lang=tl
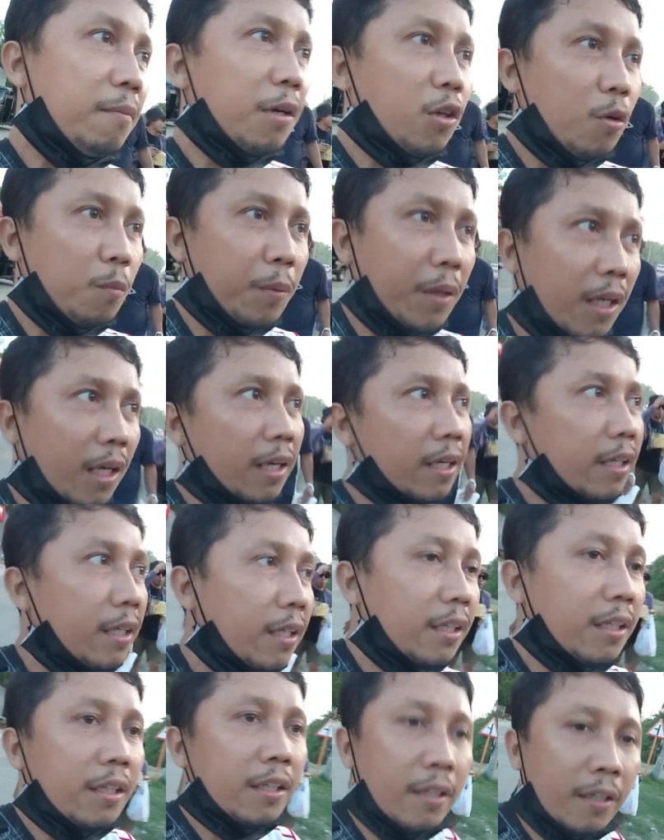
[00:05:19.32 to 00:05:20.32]
ka malang kung pila
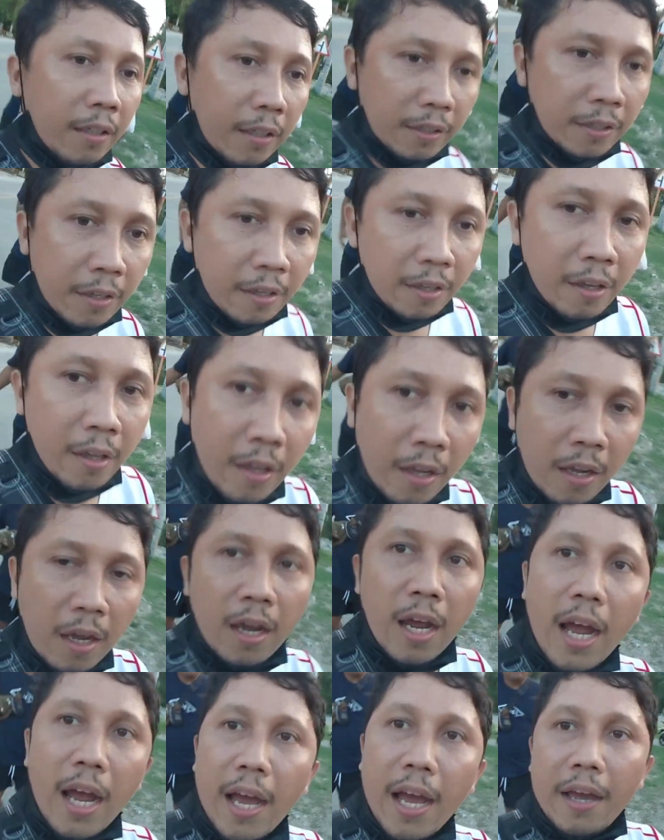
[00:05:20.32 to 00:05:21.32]
ay
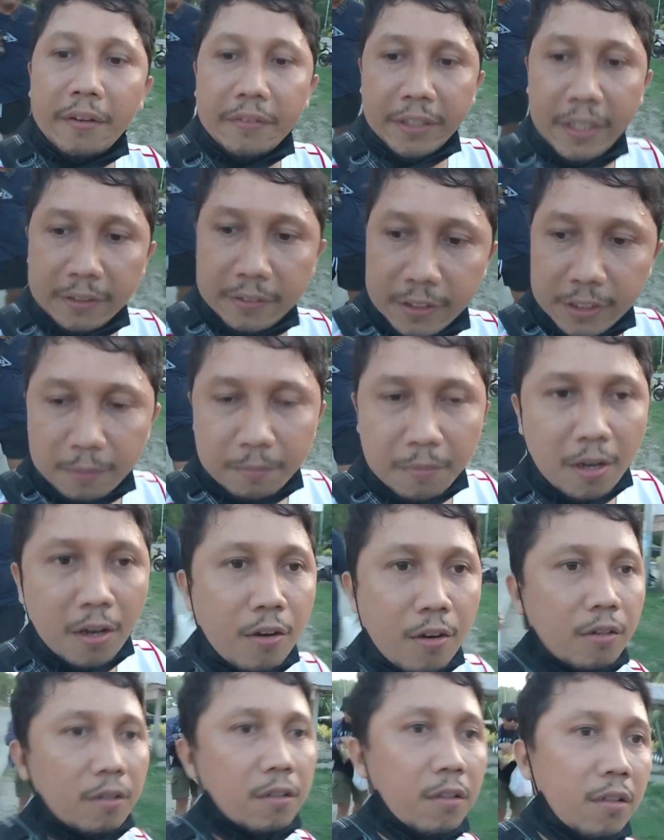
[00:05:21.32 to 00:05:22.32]
uh, rent sa
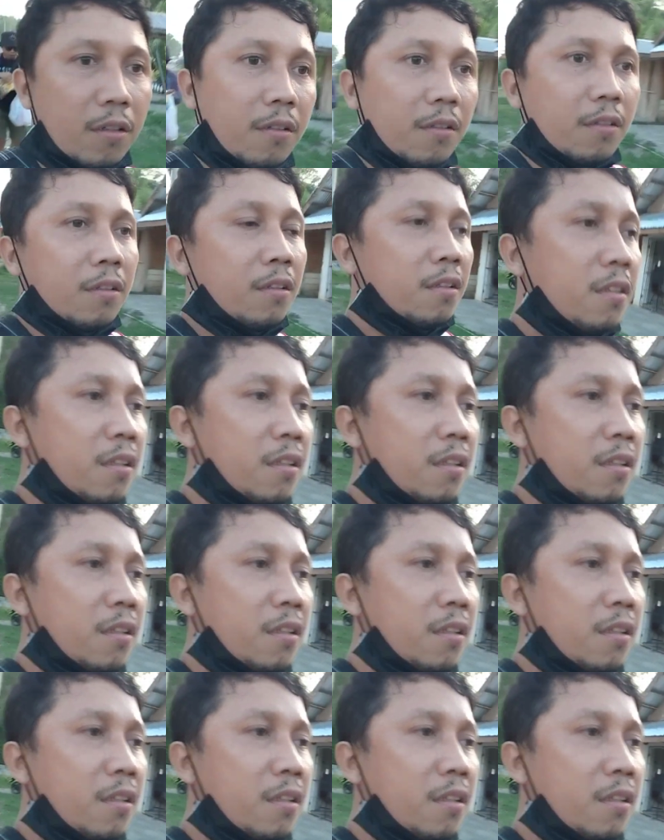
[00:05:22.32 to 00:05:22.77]
maong